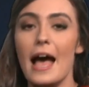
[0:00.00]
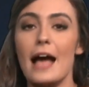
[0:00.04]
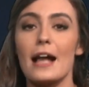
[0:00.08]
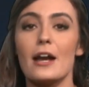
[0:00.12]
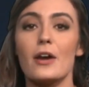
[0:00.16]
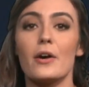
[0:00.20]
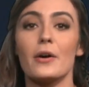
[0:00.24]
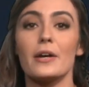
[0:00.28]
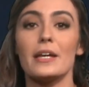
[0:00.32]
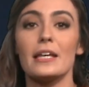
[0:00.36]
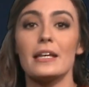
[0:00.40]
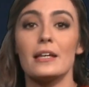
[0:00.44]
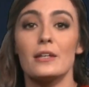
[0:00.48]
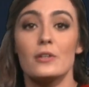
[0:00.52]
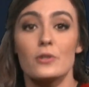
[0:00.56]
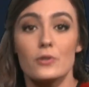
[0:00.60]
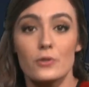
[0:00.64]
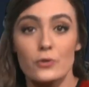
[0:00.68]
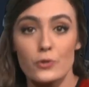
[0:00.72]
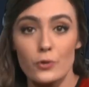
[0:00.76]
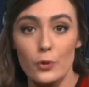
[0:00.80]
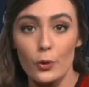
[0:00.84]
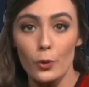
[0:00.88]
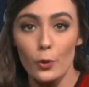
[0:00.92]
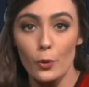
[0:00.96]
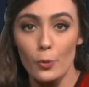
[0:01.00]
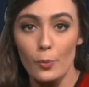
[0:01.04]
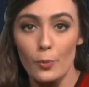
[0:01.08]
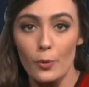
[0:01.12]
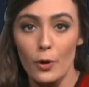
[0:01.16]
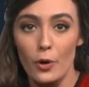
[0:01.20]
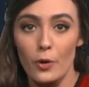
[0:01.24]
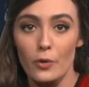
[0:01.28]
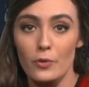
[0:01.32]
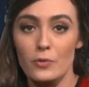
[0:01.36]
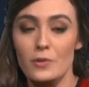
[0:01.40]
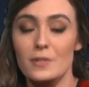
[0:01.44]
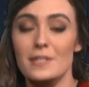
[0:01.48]
Alors, ce
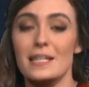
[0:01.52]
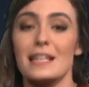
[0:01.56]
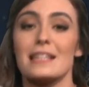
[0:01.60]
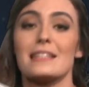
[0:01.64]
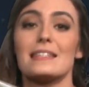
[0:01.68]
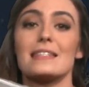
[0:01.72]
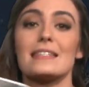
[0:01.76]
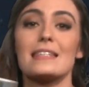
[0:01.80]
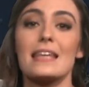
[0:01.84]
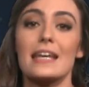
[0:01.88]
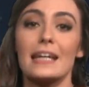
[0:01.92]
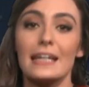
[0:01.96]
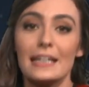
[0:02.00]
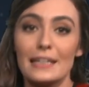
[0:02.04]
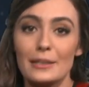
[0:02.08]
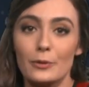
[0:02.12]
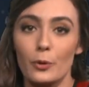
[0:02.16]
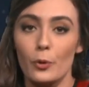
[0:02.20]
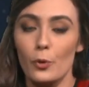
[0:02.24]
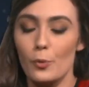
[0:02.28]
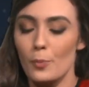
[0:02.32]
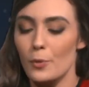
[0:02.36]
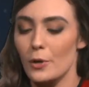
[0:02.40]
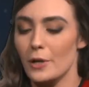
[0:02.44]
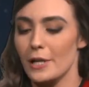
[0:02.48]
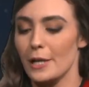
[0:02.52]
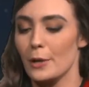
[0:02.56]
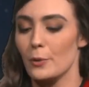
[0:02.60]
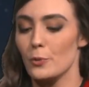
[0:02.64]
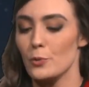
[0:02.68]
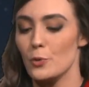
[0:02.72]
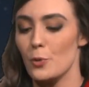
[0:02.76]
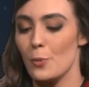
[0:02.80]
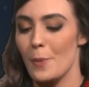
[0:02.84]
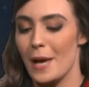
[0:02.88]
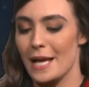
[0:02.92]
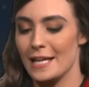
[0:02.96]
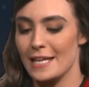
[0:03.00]
roman, cette série de romans Les
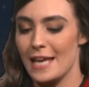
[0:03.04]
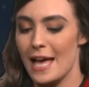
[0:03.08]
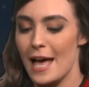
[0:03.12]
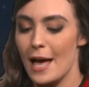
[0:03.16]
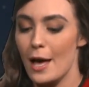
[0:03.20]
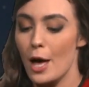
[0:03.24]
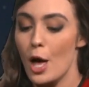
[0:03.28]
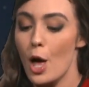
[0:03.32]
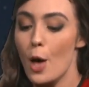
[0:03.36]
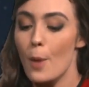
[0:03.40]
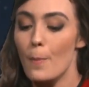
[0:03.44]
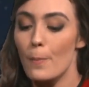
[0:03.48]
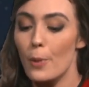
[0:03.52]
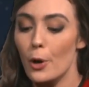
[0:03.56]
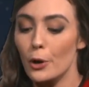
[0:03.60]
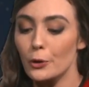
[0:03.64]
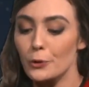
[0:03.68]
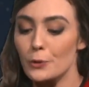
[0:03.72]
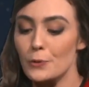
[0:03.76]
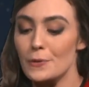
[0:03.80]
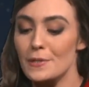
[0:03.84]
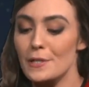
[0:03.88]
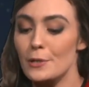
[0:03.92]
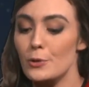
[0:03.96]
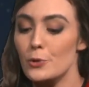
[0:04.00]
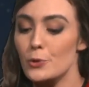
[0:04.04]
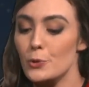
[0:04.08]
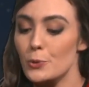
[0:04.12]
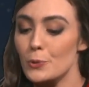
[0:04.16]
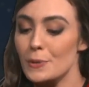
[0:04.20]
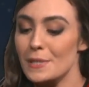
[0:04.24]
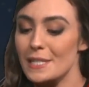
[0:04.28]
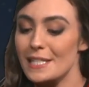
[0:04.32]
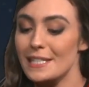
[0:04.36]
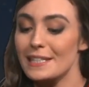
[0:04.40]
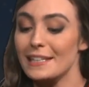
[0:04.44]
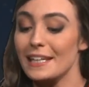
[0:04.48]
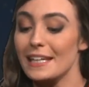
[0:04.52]
Rougon-Macquart, porte aussi le
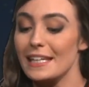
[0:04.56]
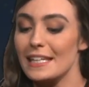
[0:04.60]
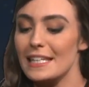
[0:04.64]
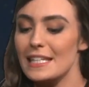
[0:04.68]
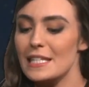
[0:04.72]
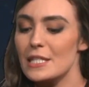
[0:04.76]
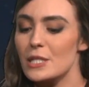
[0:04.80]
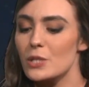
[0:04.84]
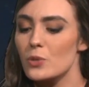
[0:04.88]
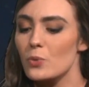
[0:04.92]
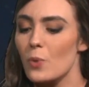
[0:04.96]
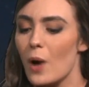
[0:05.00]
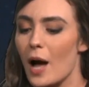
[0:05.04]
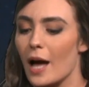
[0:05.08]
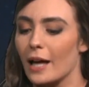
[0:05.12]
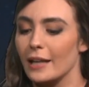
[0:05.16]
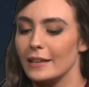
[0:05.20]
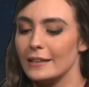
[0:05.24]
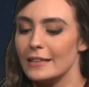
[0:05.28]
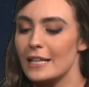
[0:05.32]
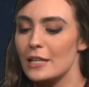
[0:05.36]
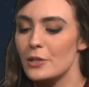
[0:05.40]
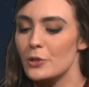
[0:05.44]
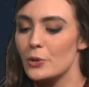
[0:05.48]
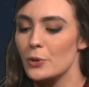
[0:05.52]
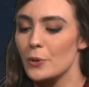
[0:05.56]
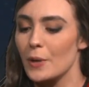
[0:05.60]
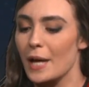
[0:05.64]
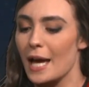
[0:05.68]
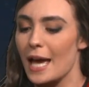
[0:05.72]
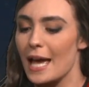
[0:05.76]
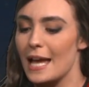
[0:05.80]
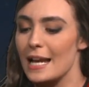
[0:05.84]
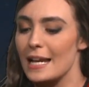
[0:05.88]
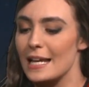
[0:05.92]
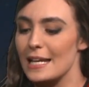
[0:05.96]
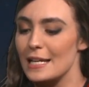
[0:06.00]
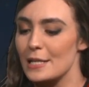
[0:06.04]
sous-titre Histoire
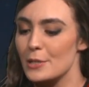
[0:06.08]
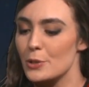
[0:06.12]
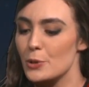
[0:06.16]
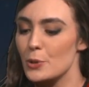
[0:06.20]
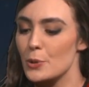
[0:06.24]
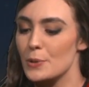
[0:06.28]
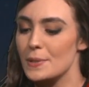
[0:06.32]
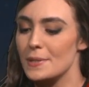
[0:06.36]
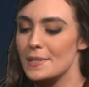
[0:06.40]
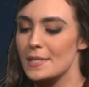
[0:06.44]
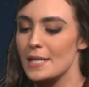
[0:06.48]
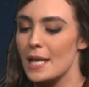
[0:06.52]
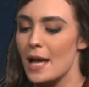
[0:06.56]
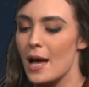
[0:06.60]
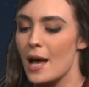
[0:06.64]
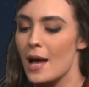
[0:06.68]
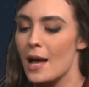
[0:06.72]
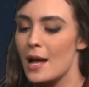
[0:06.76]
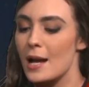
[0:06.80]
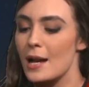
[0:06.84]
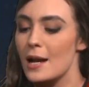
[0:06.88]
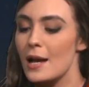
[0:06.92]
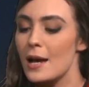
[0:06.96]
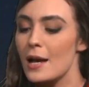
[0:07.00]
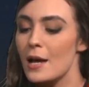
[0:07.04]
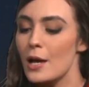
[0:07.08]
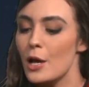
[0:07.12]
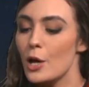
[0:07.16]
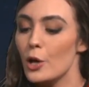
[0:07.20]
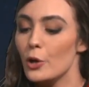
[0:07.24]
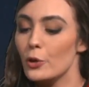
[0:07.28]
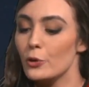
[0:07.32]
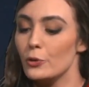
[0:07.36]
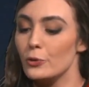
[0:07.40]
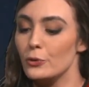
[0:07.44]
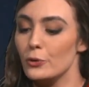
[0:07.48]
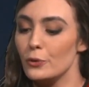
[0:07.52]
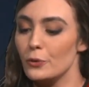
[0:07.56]
naturelle et sociale
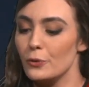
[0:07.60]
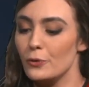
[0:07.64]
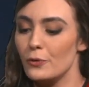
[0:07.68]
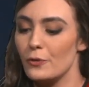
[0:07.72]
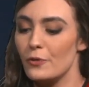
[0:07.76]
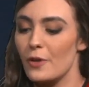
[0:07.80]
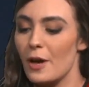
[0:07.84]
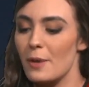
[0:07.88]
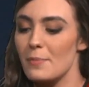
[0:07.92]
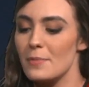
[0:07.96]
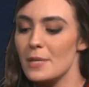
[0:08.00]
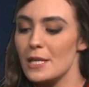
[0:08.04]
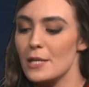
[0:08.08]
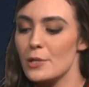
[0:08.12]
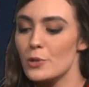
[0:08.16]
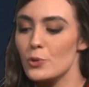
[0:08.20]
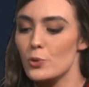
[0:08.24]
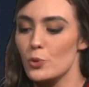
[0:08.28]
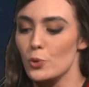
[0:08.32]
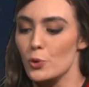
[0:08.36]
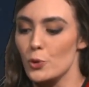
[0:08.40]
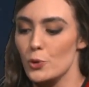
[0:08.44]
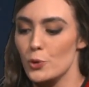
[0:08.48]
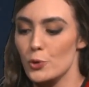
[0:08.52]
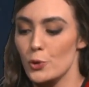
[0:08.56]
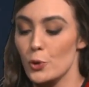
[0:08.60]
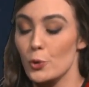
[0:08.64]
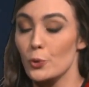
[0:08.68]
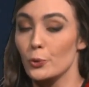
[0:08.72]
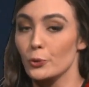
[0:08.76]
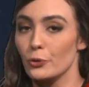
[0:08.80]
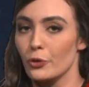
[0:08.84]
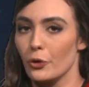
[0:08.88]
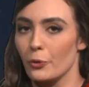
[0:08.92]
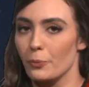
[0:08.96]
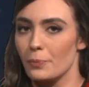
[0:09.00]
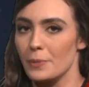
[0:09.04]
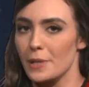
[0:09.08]
d'une famille sous le
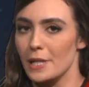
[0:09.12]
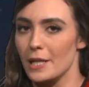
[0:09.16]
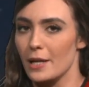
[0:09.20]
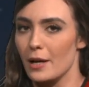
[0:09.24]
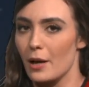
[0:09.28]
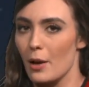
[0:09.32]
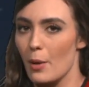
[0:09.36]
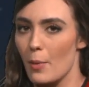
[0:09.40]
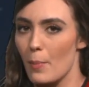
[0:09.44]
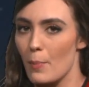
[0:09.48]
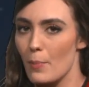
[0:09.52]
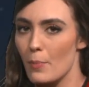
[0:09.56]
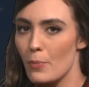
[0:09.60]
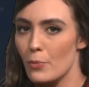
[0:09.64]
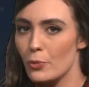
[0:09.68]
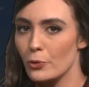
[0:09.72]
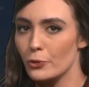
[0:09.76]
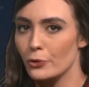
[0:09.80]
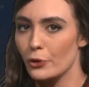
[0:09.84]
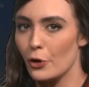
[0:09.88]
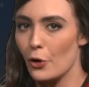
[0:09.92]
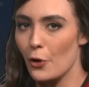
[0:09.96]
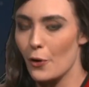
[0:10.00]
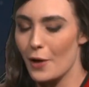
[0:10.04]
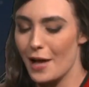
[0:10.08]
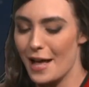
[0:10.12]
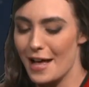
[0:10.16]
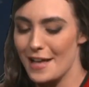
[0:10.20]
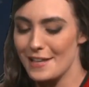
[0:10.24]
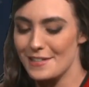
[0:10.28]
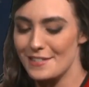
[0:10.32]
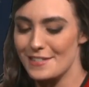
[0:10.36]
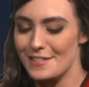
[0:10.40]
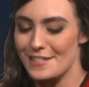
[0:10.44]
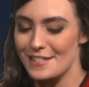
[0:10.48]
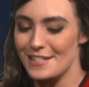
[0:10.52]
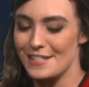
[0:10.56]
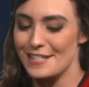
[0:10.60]
Second Empire, montrant
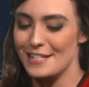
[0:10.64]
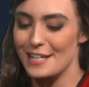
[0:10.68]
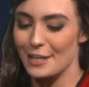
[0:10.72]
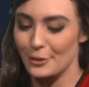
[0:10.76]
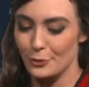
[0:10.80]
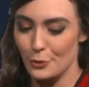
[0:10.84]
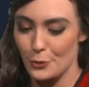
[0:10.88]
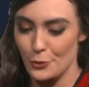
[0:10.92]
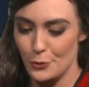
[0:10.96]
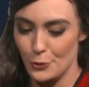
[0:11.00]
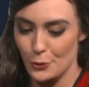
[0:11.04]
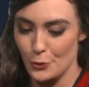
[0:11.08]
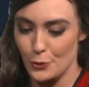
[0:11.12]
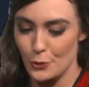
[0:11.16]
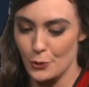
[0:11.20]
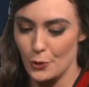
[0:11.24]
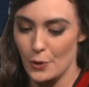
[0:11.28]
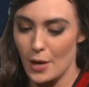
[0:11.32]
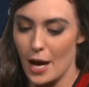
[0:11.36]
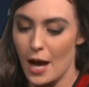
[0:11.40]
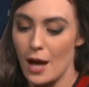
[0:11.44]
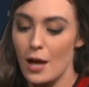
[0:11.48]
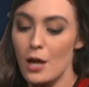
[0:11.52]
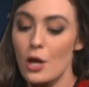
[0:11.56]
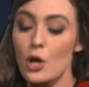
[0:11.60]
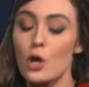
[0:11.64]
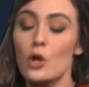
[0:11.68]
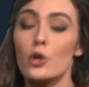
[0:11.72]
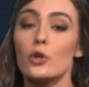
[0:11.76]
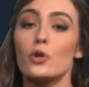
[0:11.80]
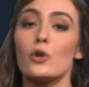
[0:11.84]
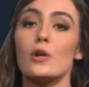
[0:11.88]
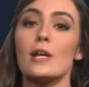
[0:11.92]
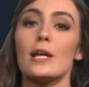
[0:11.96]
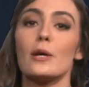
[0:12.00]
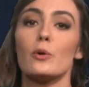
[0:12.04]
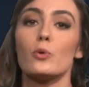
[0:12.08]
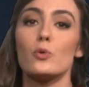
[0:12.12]
ainsi l'intention de Zola
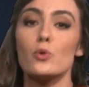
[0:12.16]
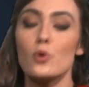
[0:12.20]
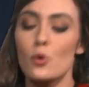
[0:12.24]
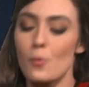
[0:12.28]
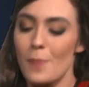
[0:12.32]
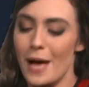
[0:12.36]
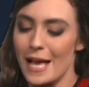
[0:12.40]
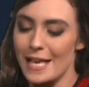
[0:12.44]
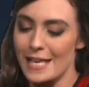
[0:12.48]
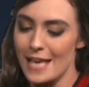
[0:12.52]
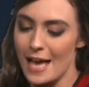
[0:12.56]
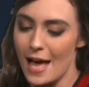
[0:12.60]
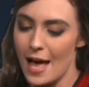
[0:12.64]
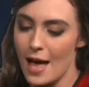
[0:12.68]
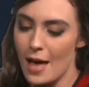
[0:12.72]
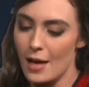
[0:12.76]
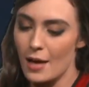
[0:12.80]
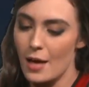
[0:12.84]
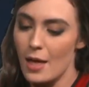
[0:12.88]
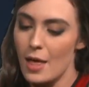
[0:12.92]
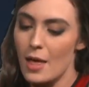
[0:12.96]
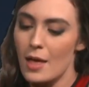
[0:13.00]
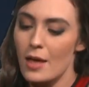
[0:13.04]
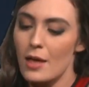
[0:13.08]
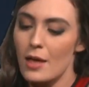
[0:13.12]
que les Rougon-Macquart